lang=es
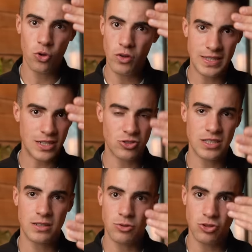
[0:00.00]
todo esas cosas
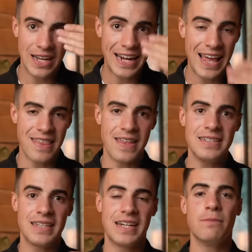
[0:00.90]
que vosotros agradecéis
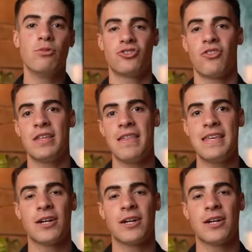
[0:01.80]
tener en vuestro día a día